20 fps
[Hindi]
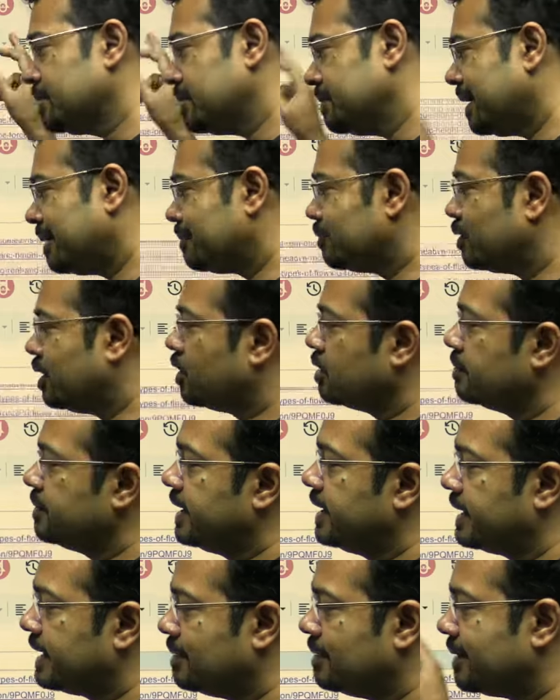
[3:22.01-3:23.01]
में भी आपको और
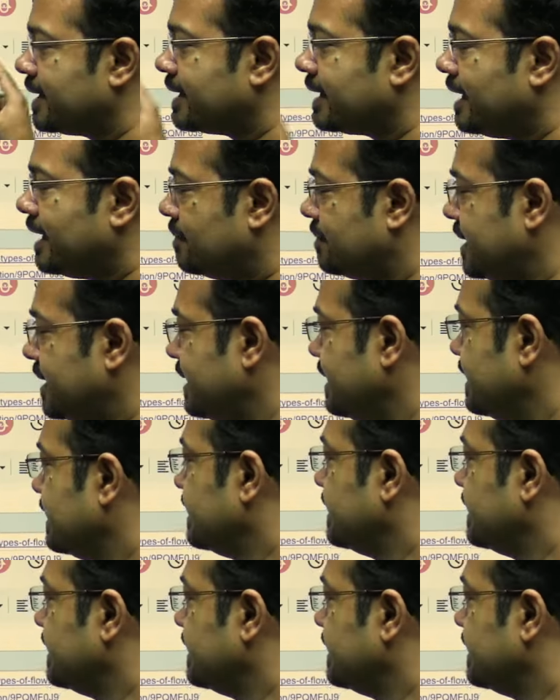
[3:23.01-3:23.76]
मिलेगा बट हमें